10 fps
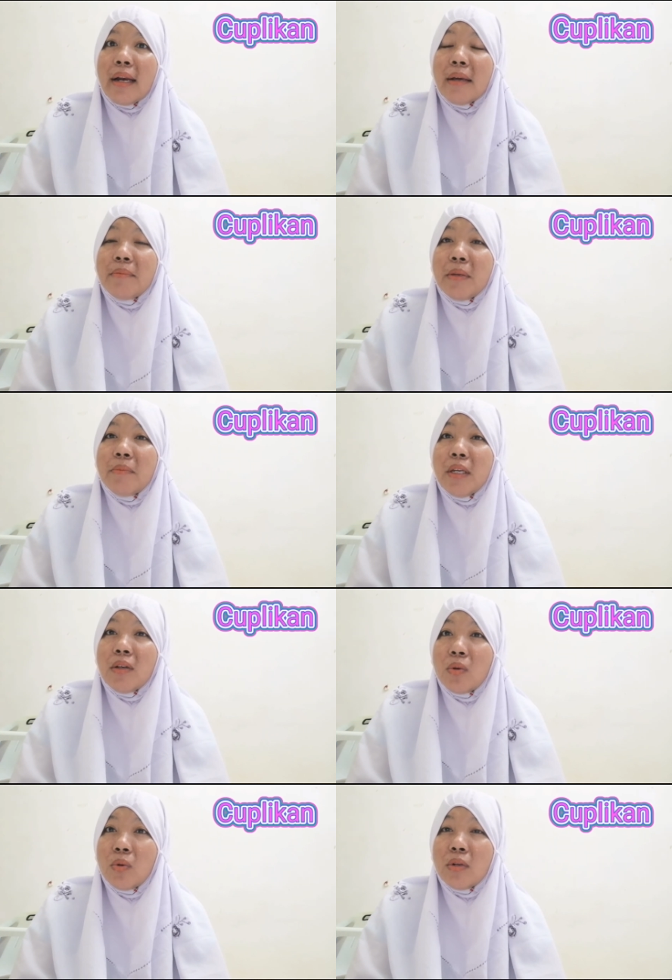ada
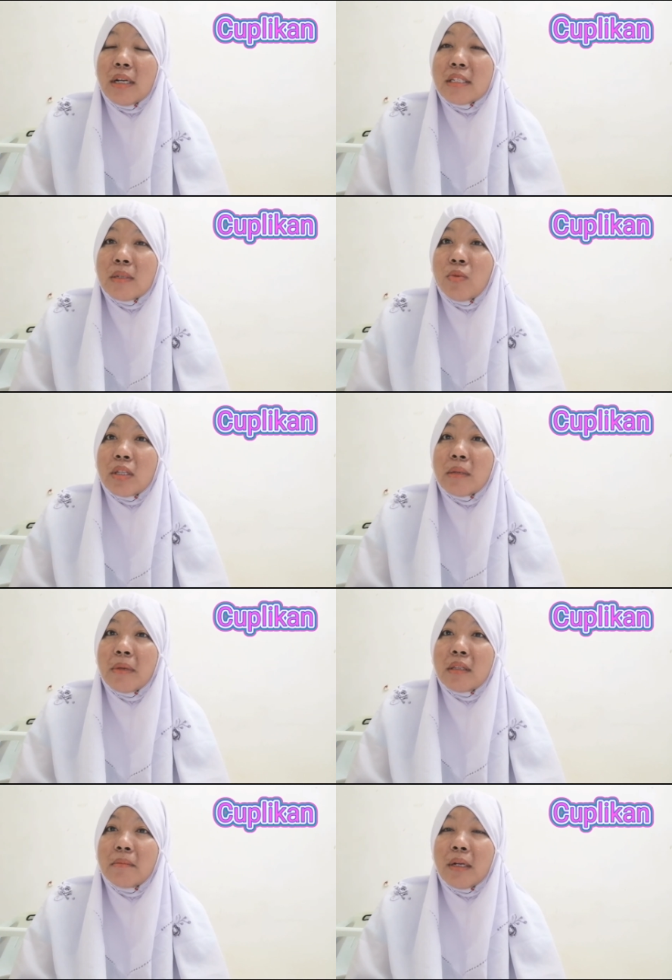bibiku dan semua
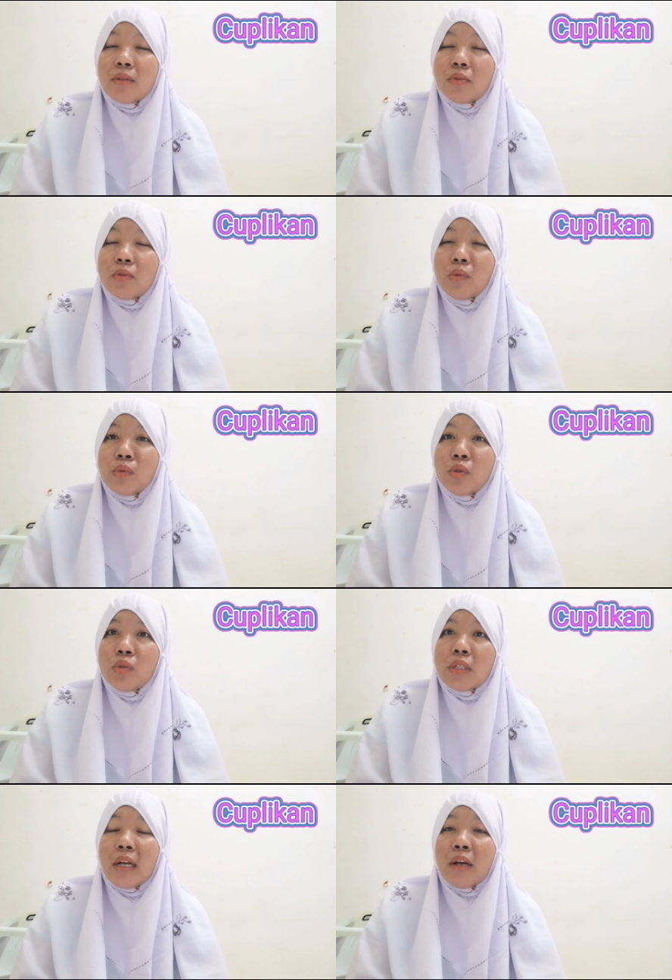teman-teman
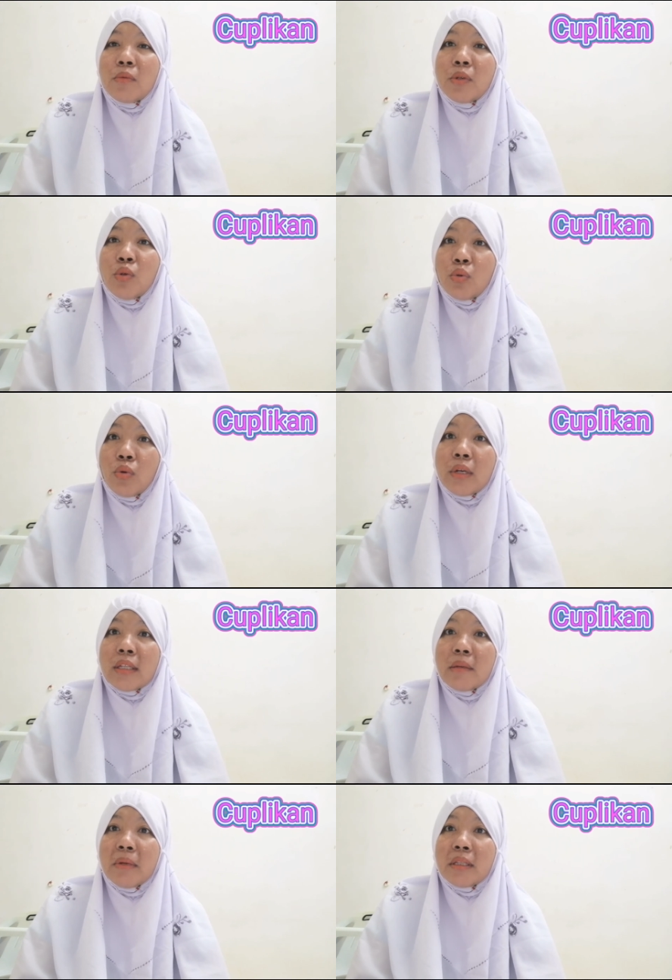tuh selalu mendukung ya
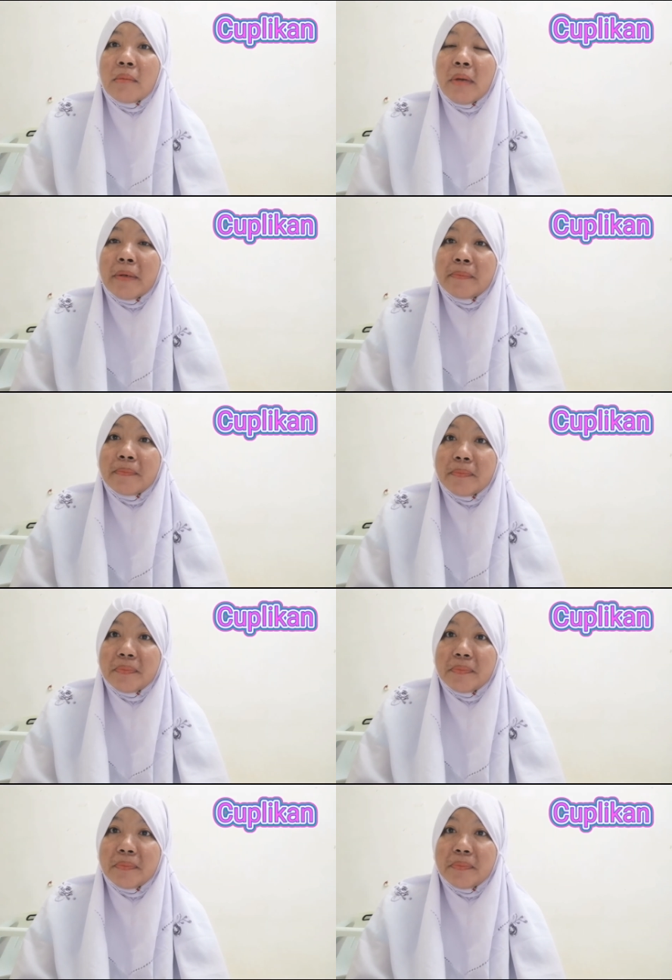teman-teman